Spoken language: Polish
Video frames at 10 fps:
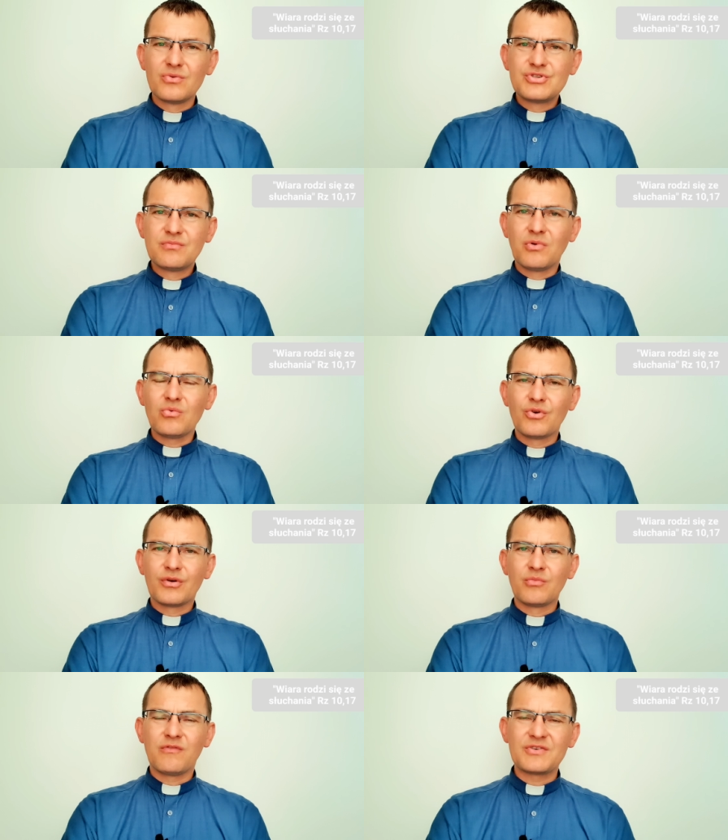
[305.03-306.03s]
ludzi mogło
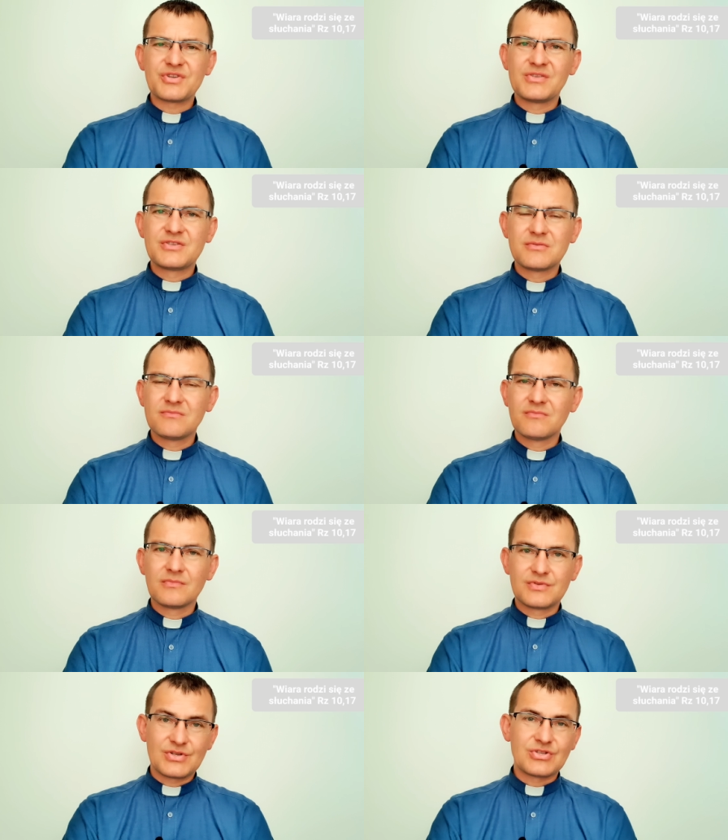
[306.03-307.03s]
ją uważać,
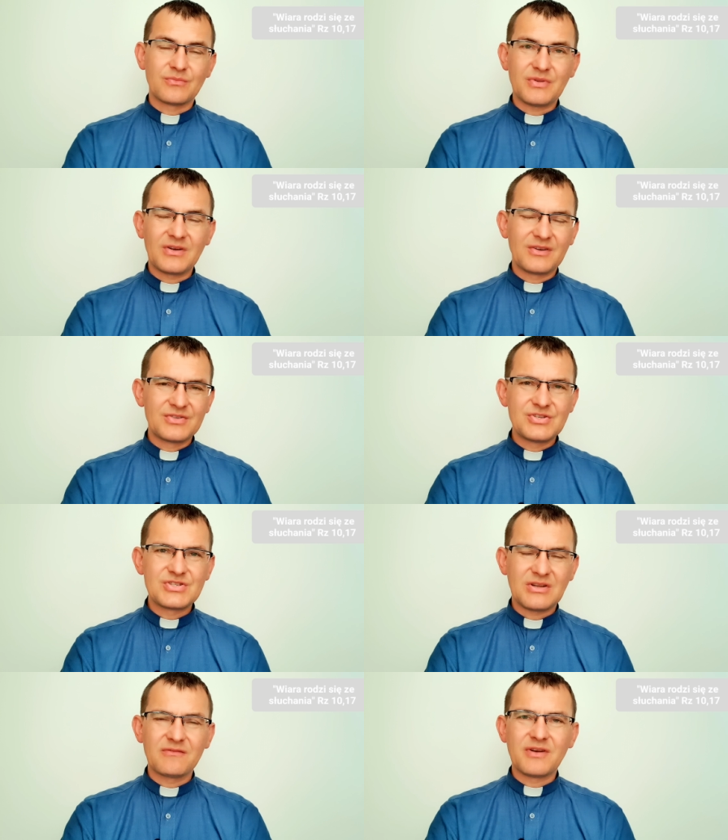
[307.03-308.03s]
zresztą tak
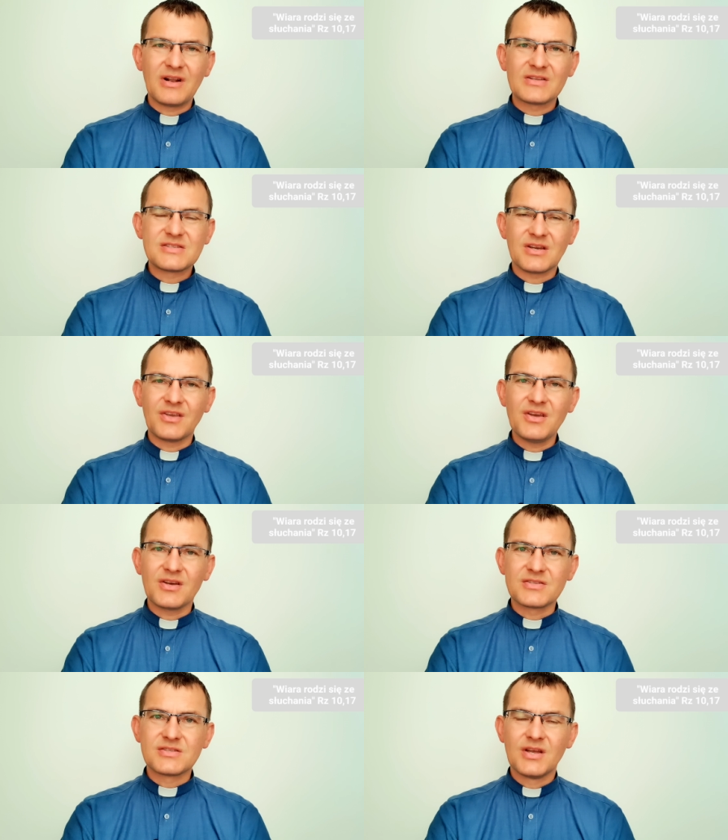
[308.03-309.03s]
gdzieś tam w relacjach
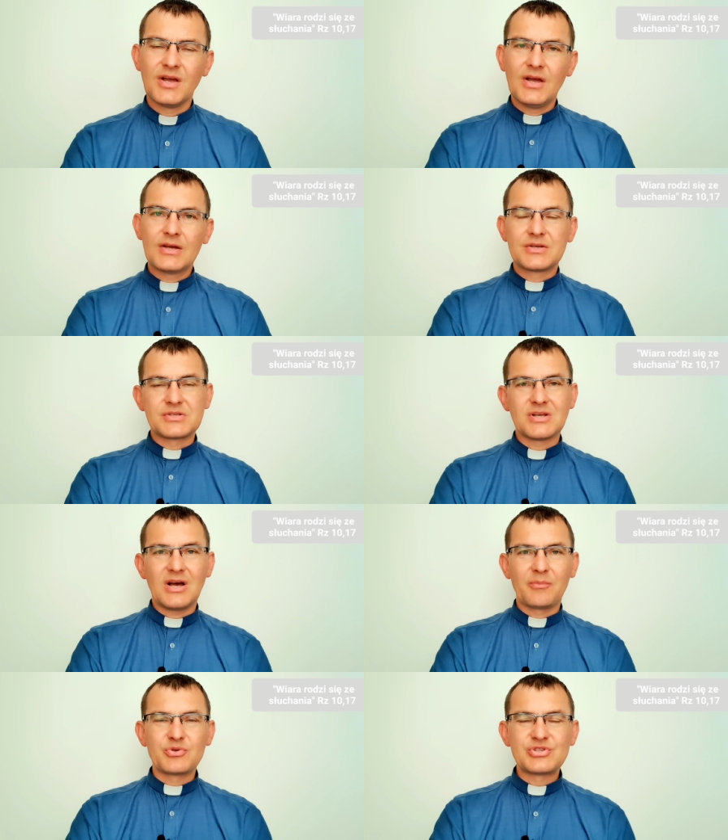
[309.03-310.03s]
jest, że
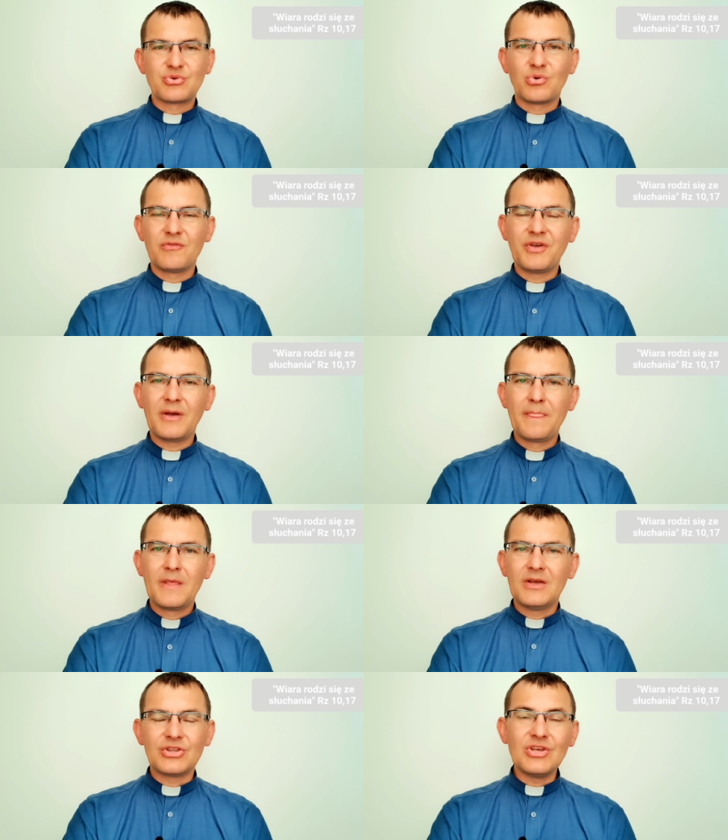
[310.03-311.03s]
apostołowie
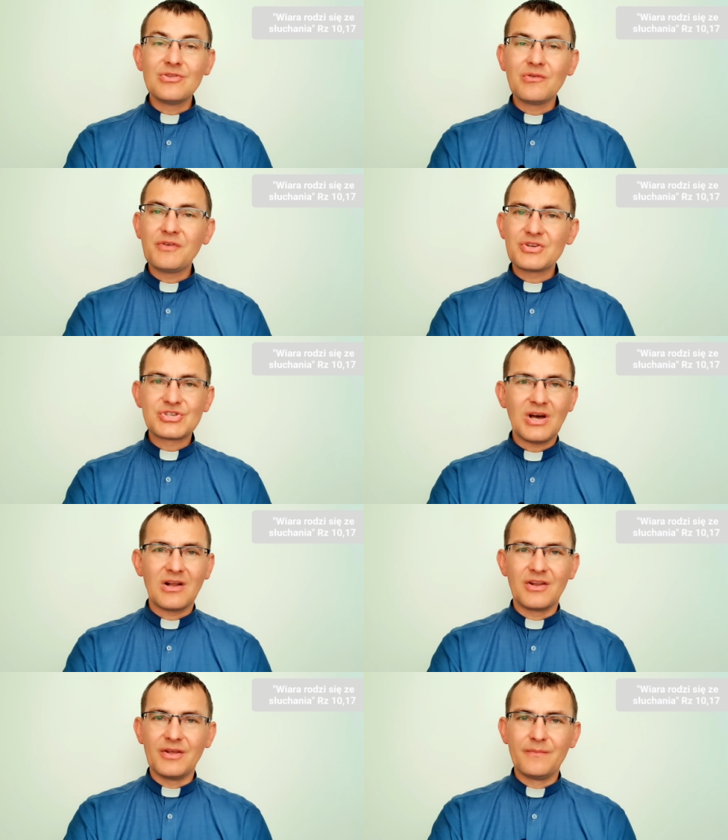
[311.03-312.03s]
nie
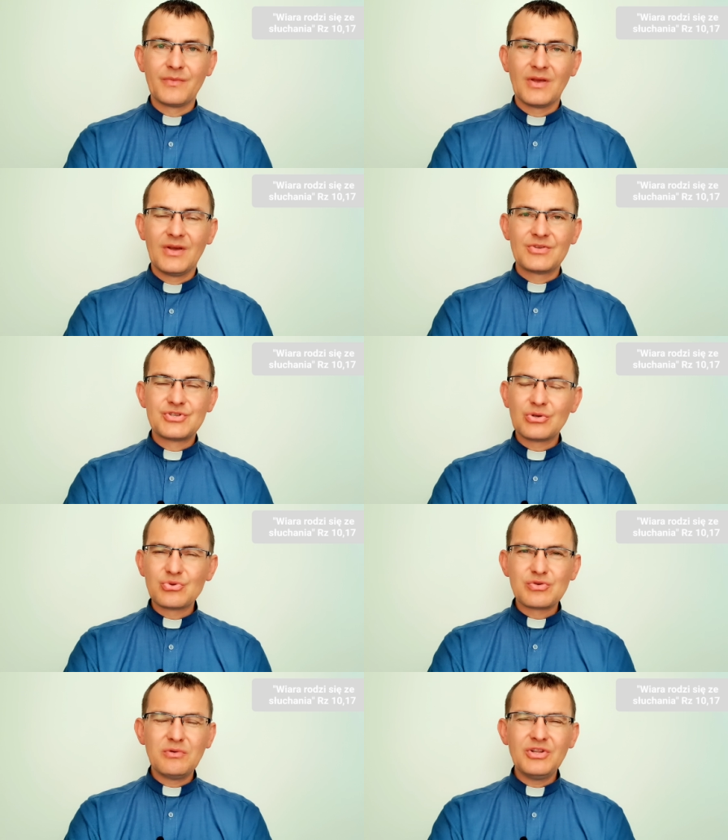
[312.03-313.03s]
dowierzali. Ci,
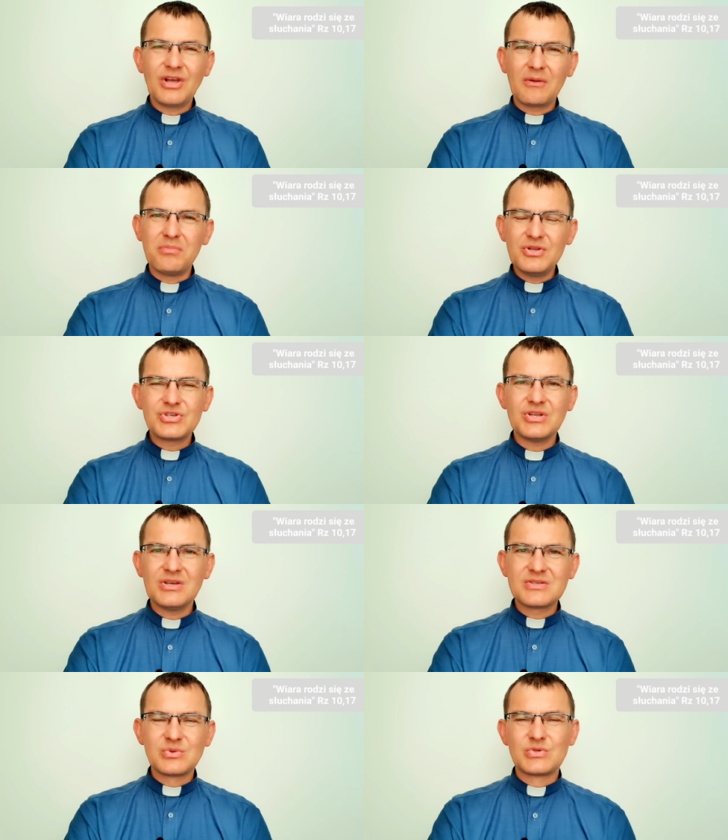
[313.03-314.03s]
którzy byli najbliżej
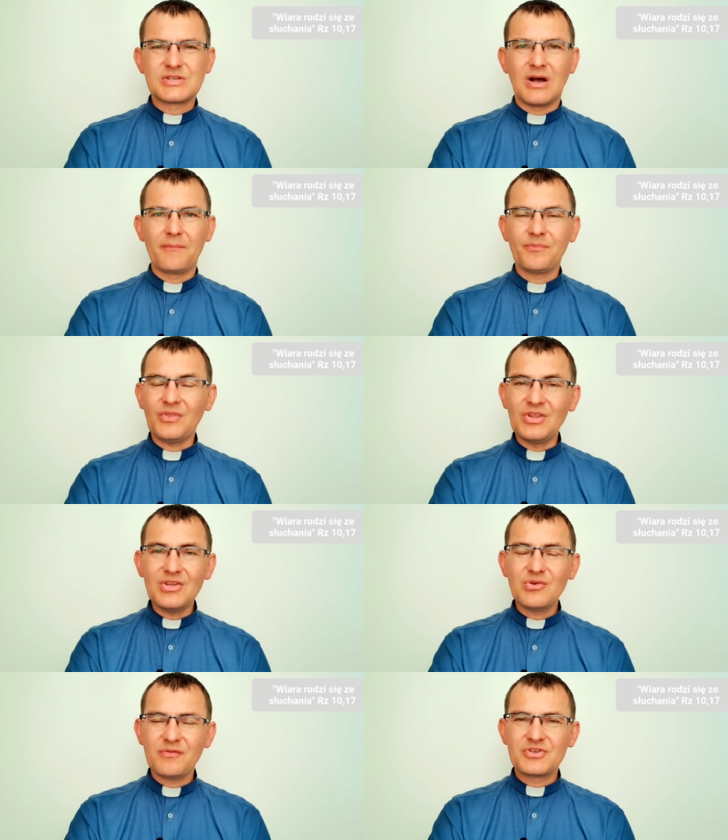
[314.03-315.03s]
Jezusa,
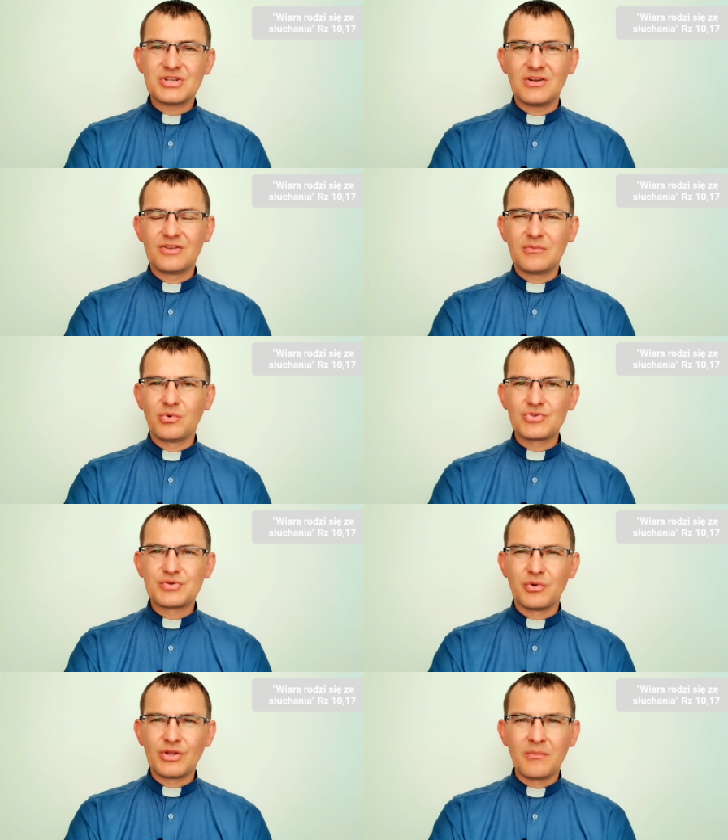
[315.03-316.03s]
nie dowierzali temu, o
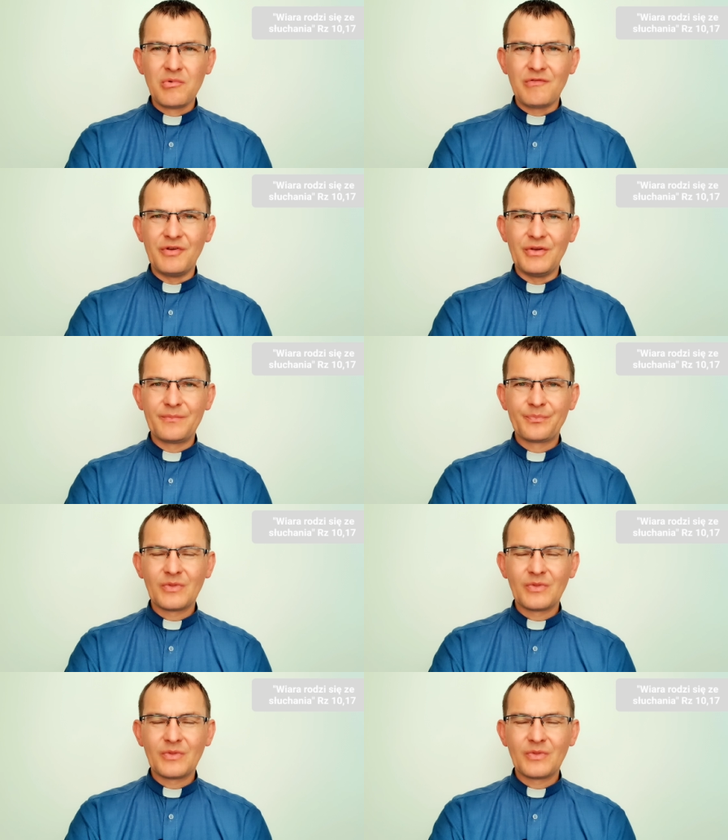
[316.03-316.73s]
czym ona mówi.